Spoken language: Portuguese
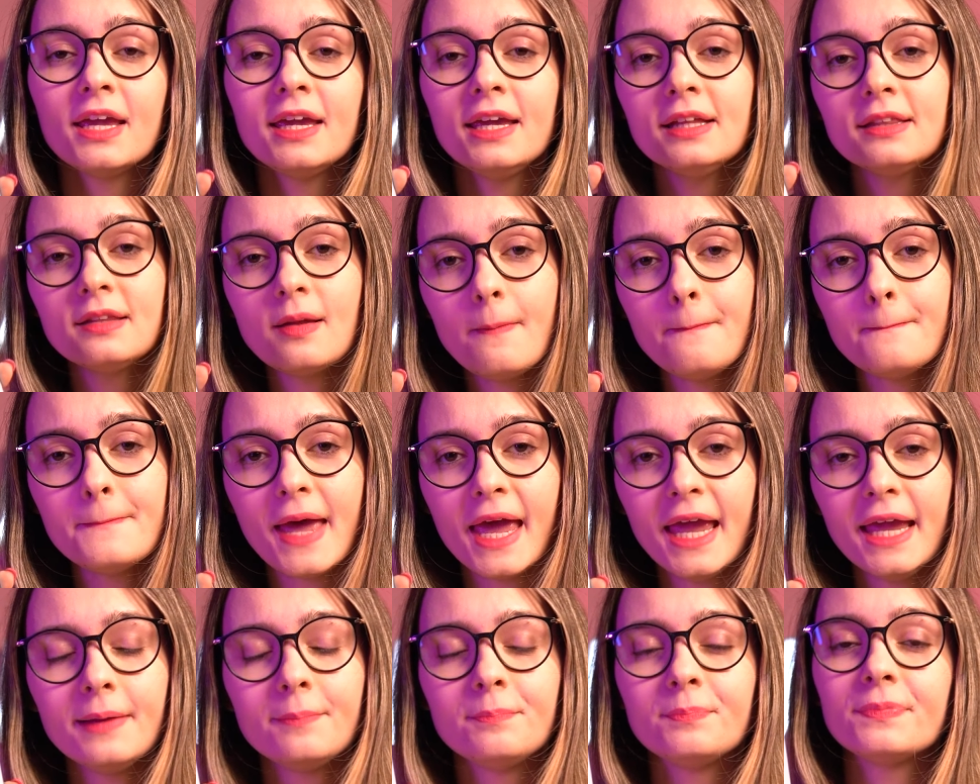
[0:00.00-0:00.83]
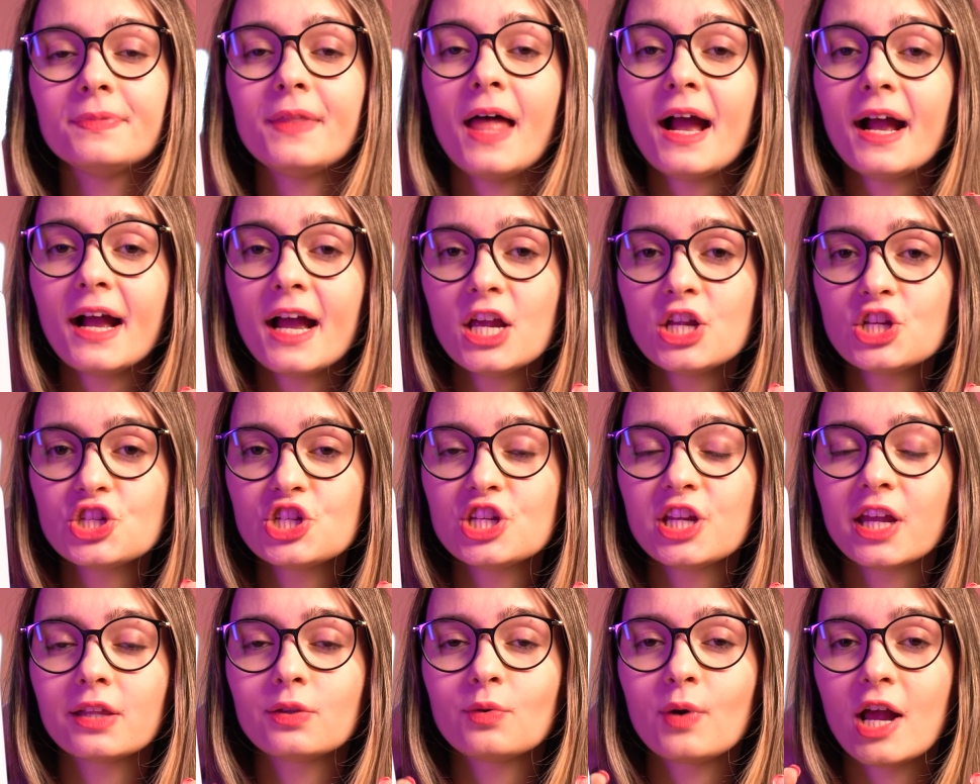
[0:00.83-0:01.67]
E também na
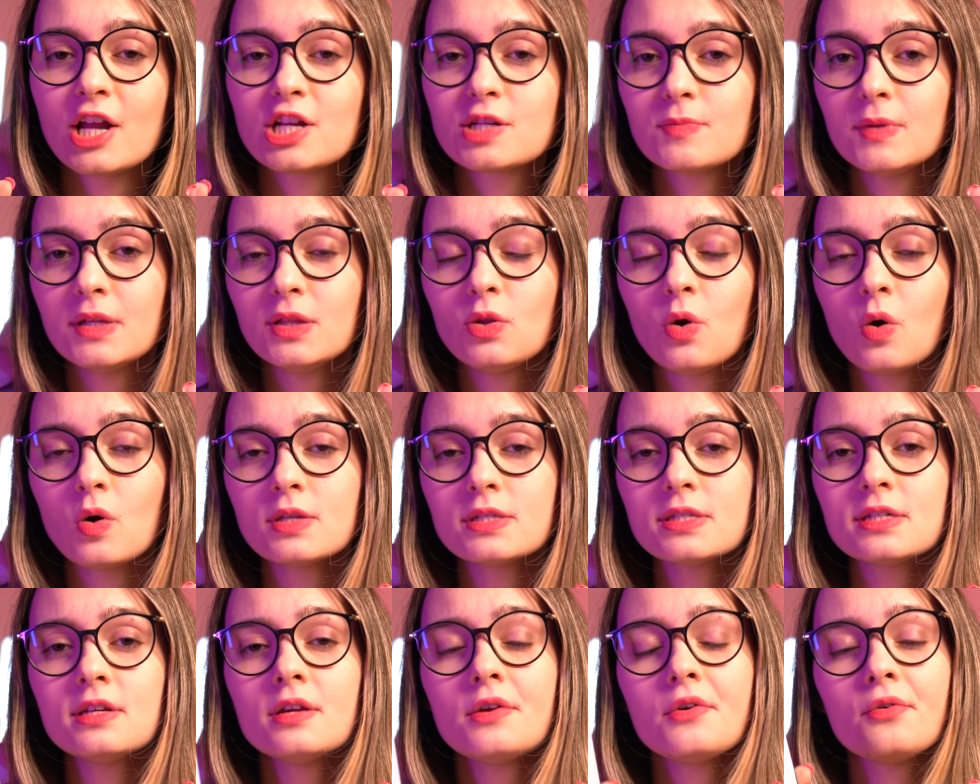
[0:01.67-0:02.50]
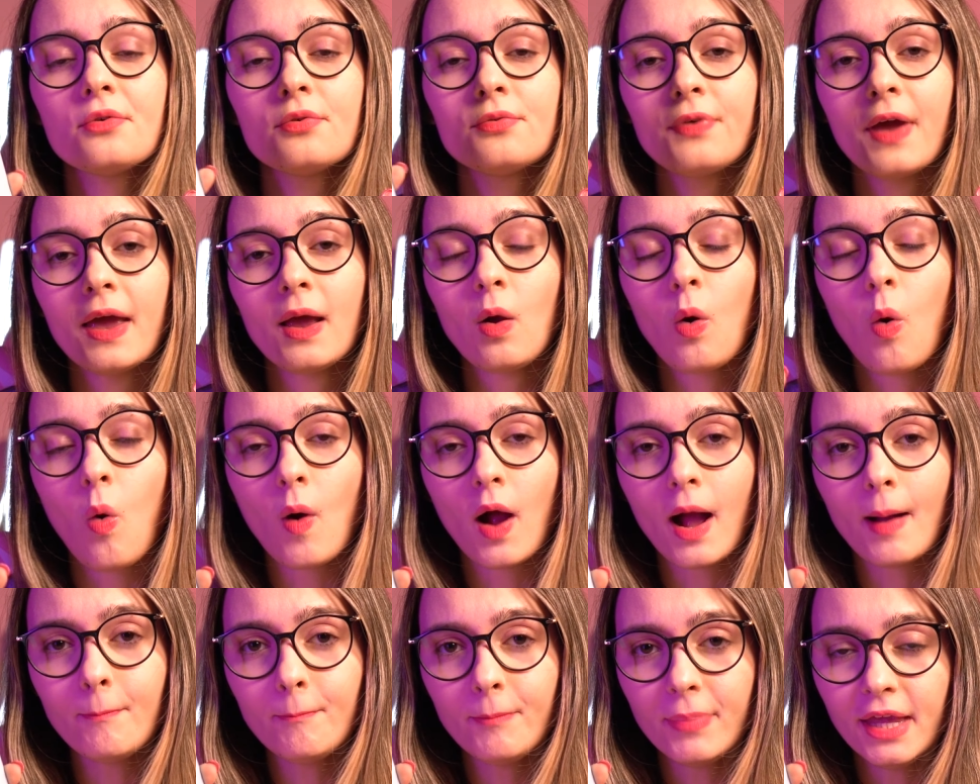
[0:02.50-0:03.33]
caixinha do Redmi 12 vem
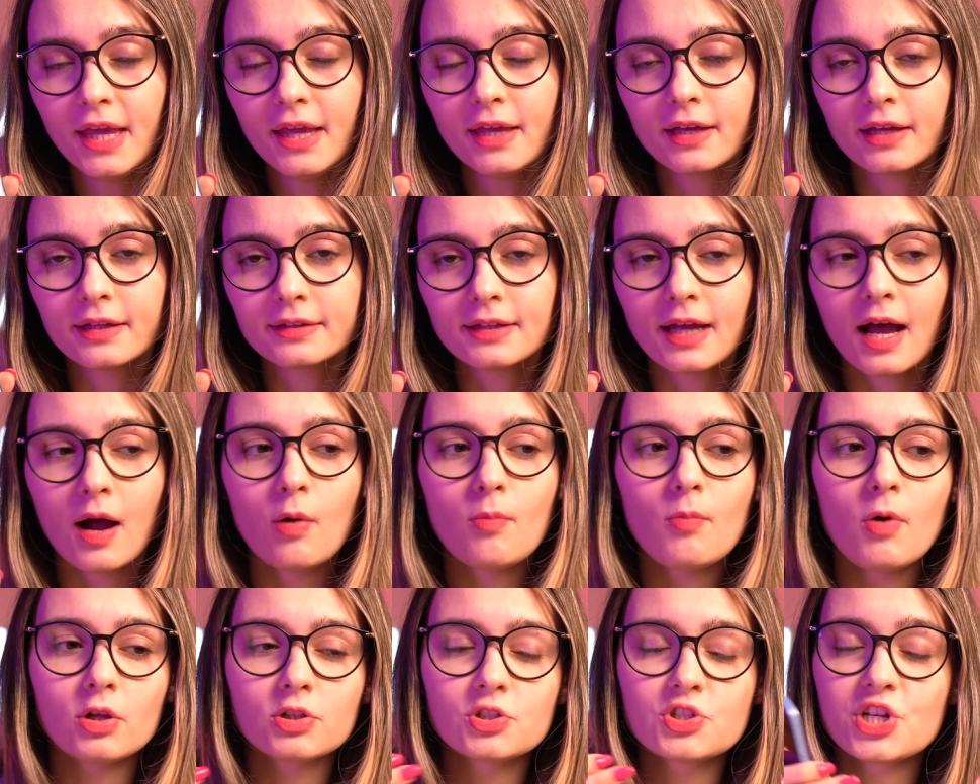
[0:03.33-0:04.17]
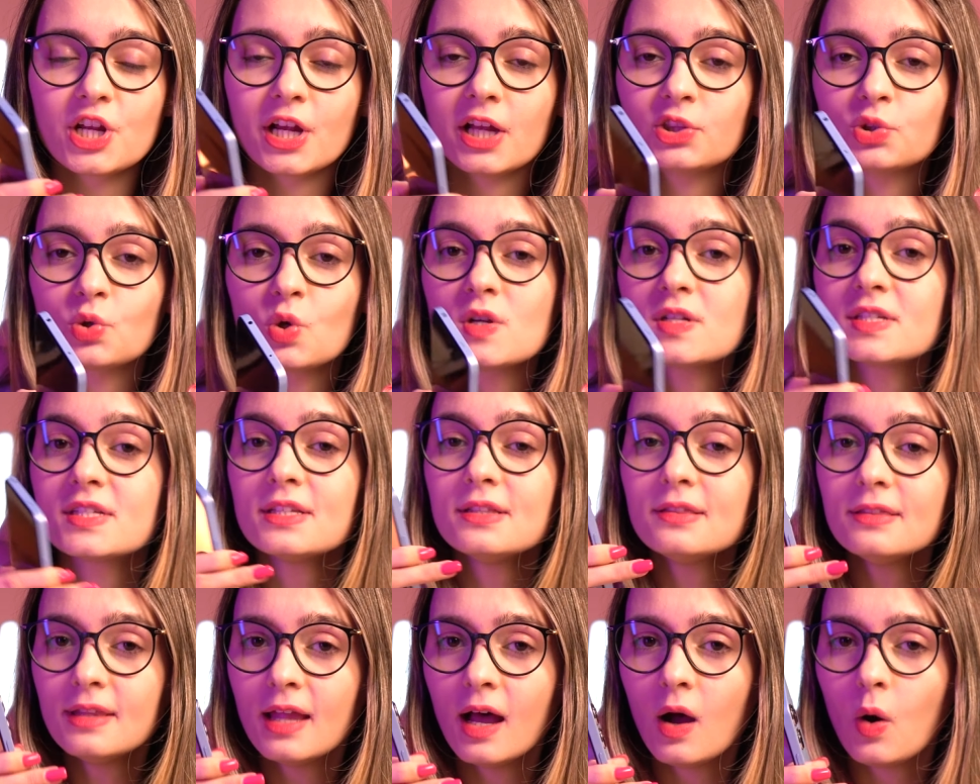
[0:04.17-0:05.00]
com capinha, tá? O Moto
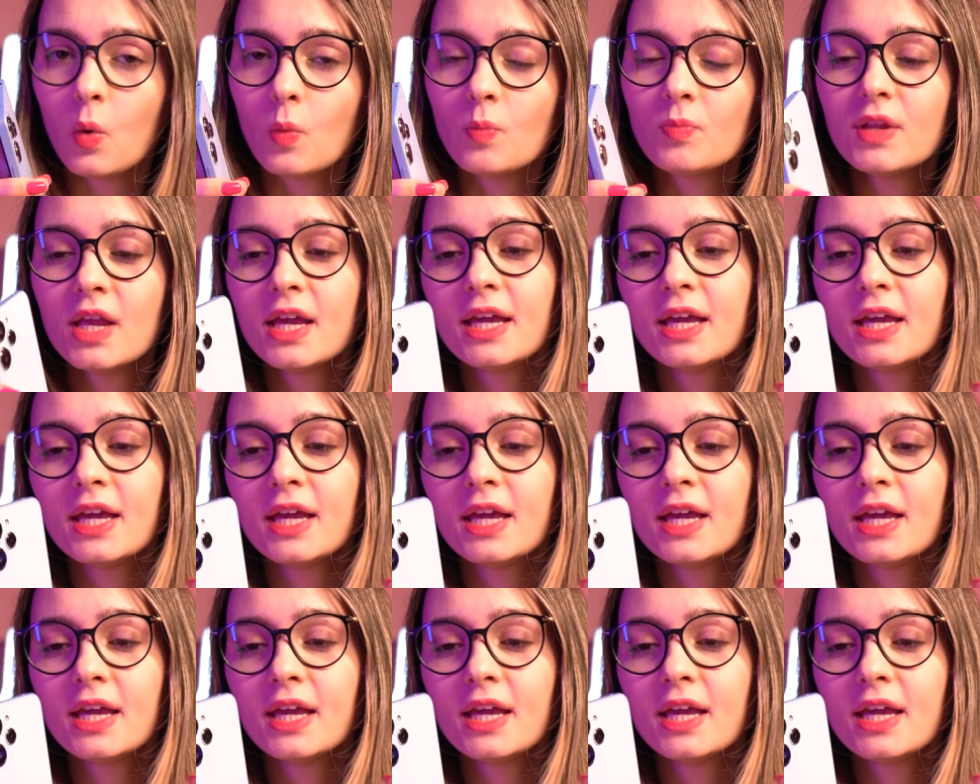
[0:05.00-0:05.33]
G14 não.